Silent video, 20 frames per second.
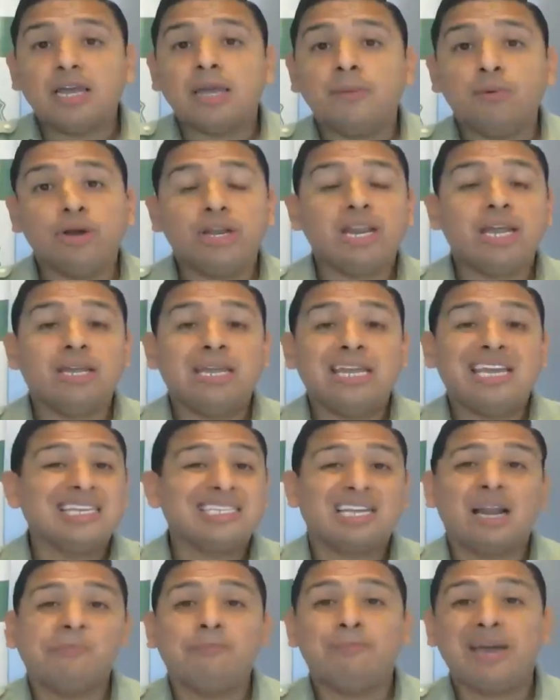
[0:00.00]
que pueden
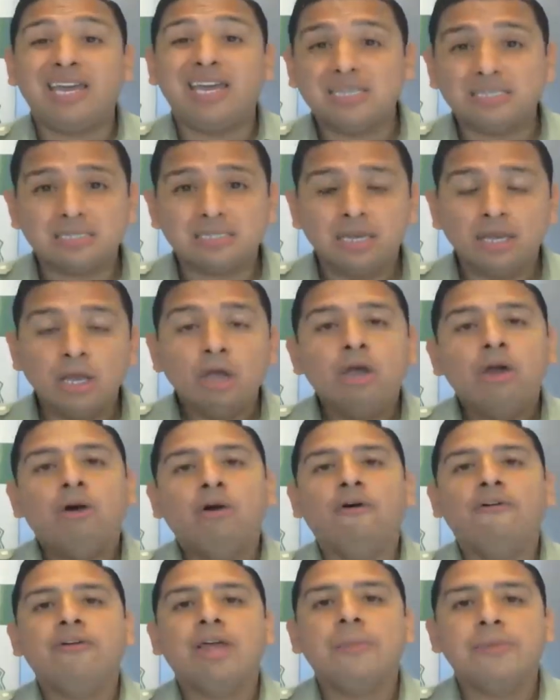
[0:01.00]
ingresar al país,
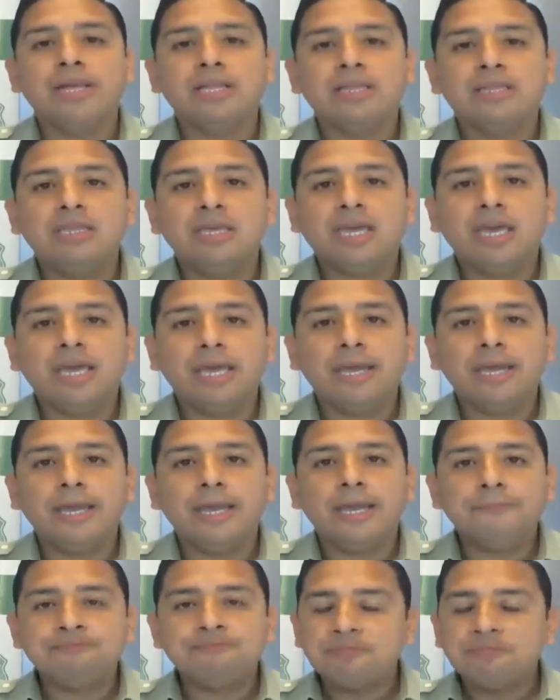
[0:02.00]
obviamente
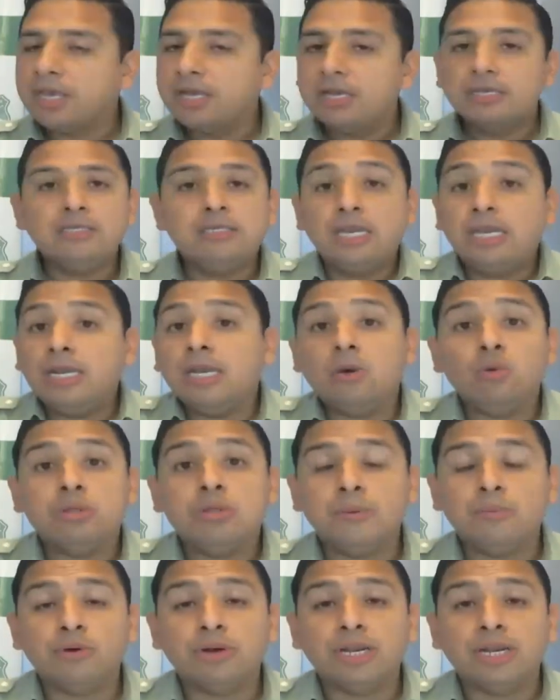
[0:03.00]
que sin
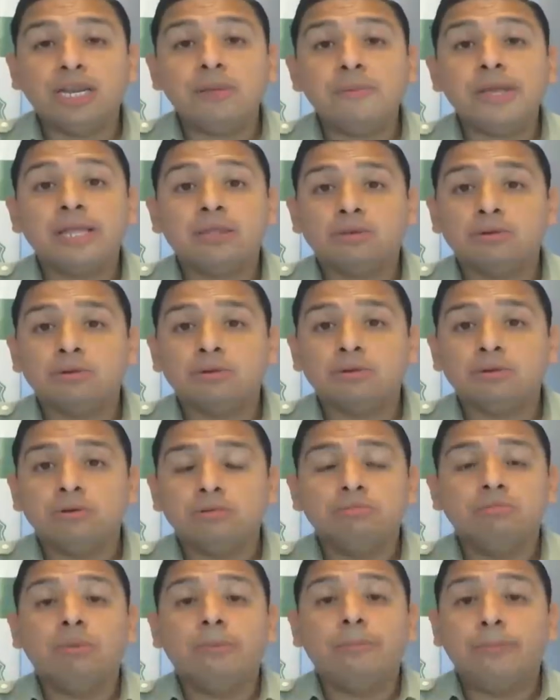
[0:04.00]
ningún tipo de requerimiento.
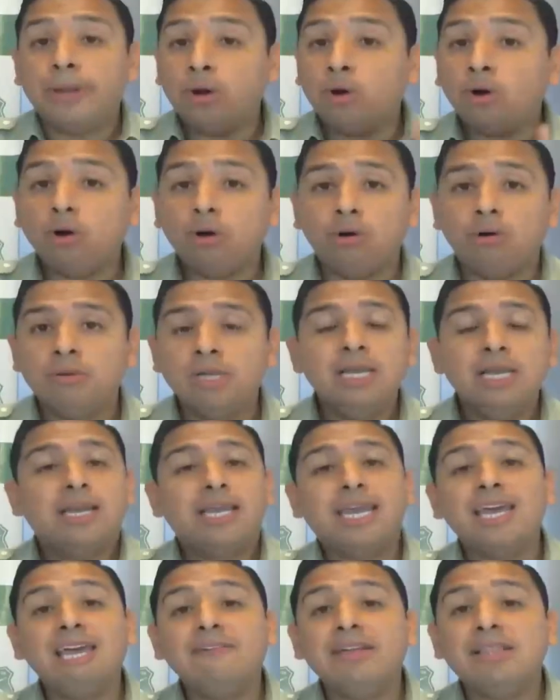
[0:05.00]
Pero ojo,
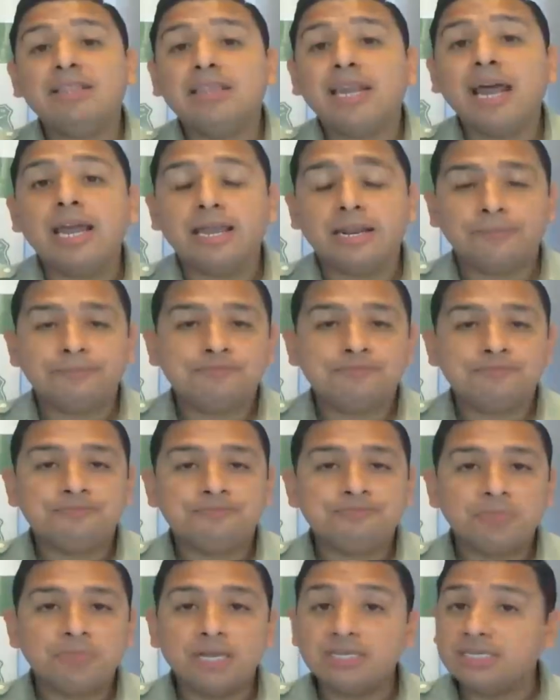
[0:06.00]
¿qué deben traer?
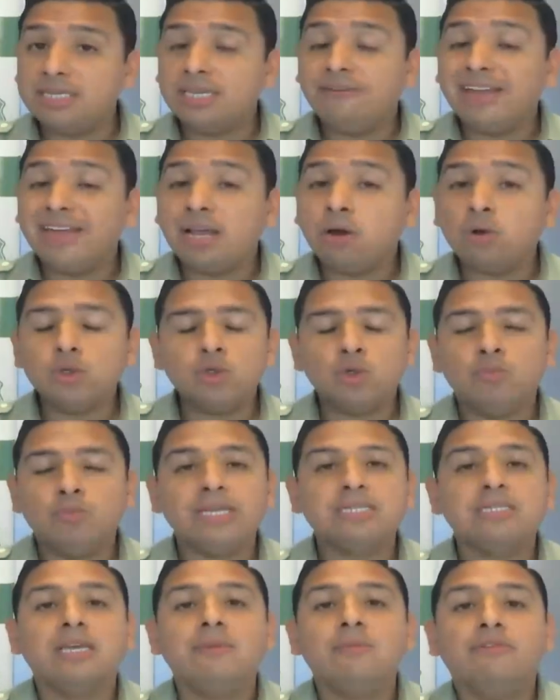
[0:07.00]
si vienen con su
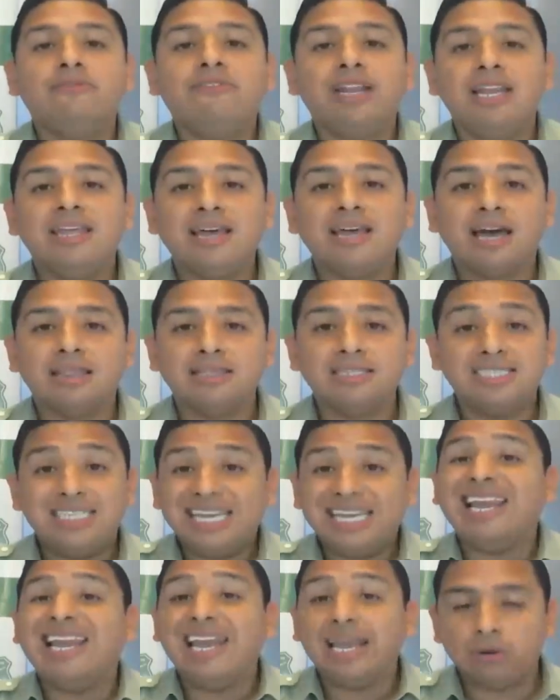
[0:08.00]
pase de movilidad
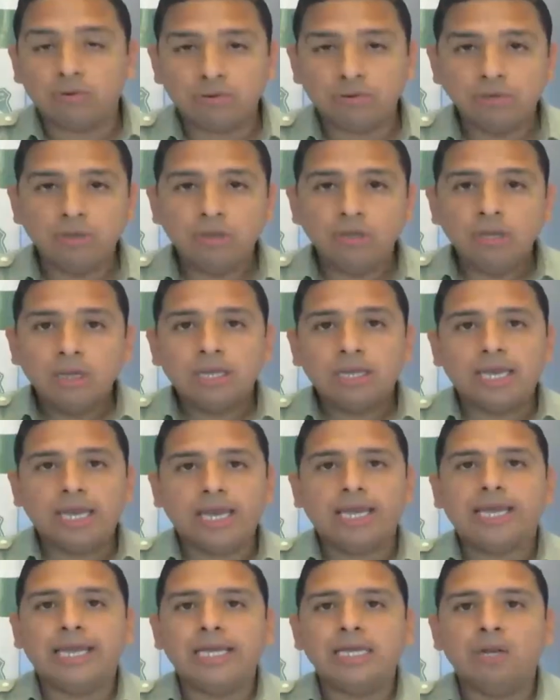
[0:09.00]
chileno,
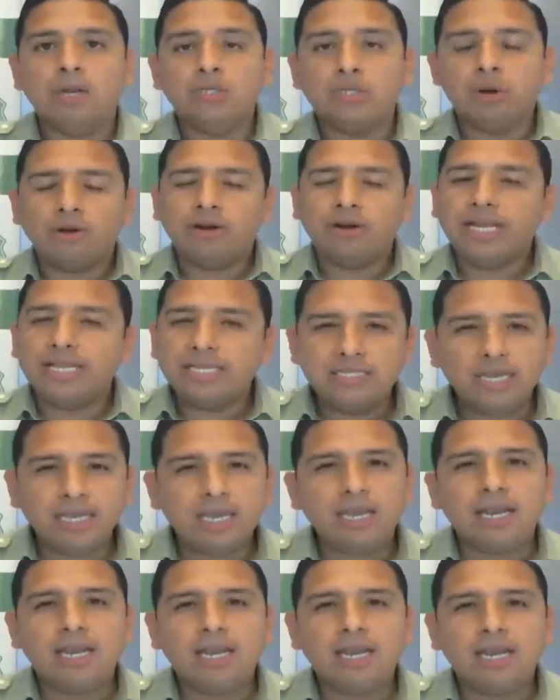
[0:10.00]
que, lo hicieron en
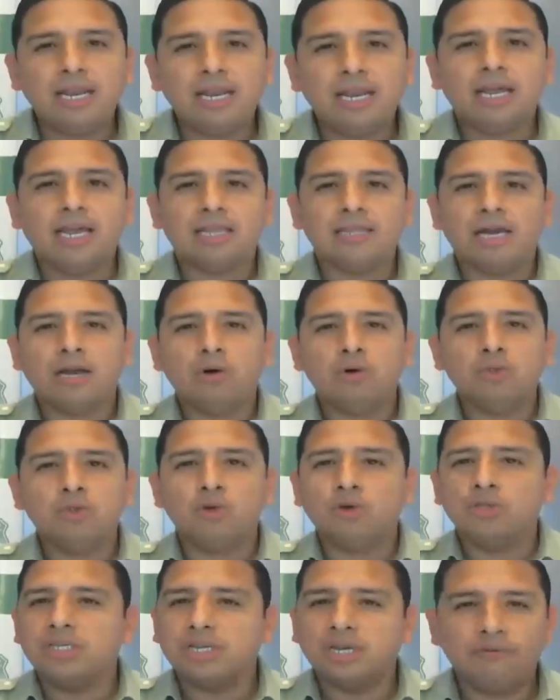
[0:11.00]
Chile, que están con su
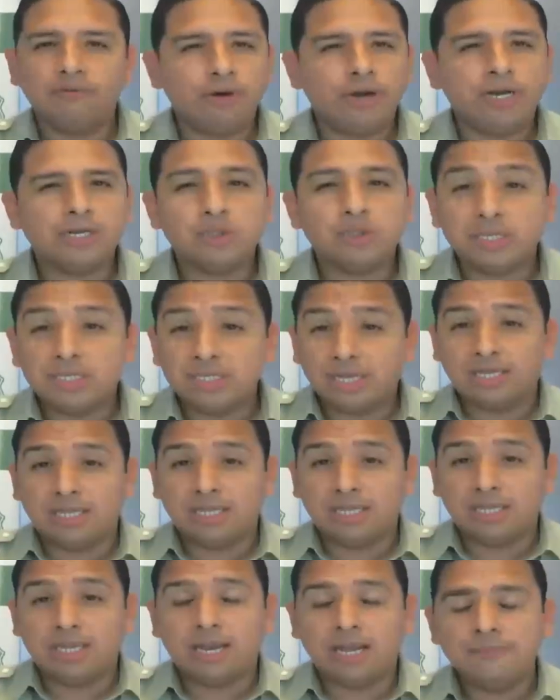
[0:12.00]
dosis de refuerzo,
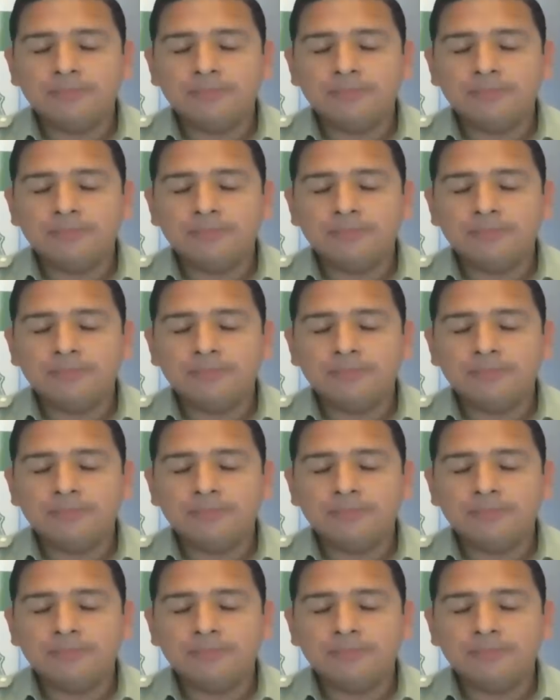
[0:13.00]
etc.,